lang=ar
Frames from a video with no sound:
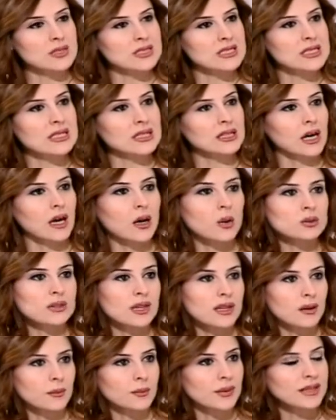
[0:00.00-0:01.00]
بسيطه او
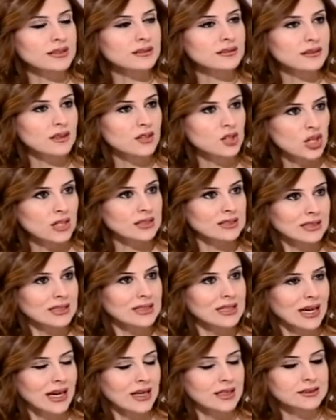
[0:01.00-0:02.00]
طلبات
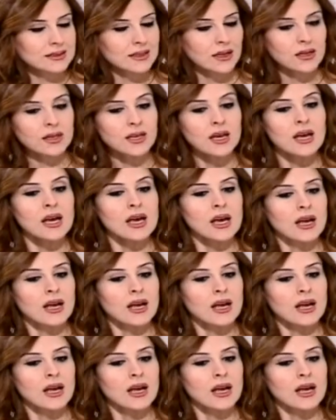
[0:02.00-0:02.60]
جديه اكثر